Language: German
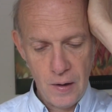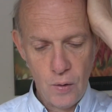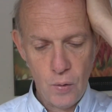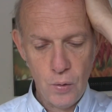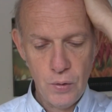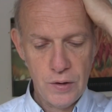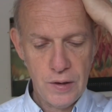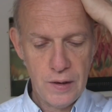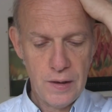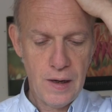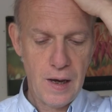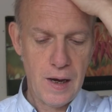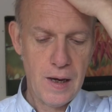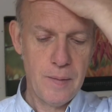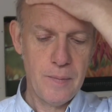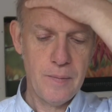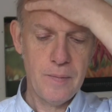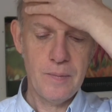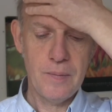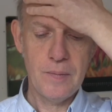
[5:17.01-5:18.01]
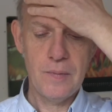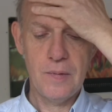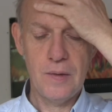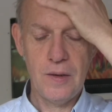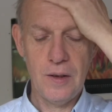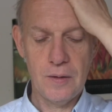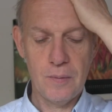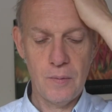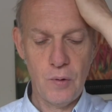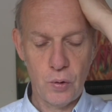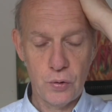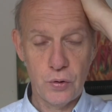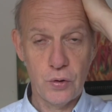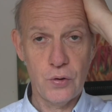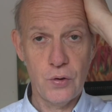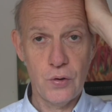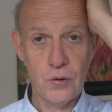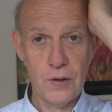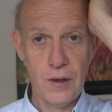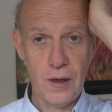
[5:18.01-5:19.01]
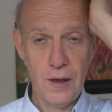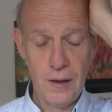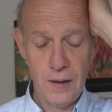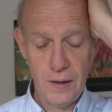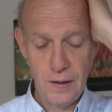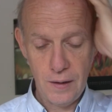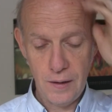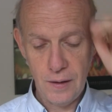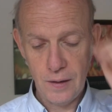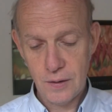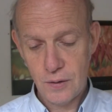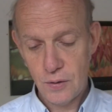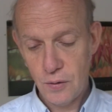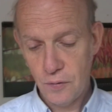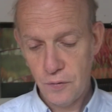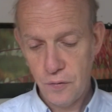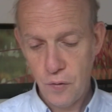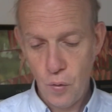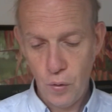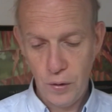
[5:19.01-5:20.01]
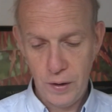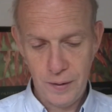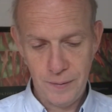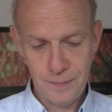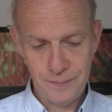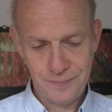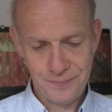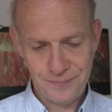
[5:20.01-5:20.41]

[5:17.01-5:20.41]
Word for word: und in einem diesem Luxushotel äh, zu wohnen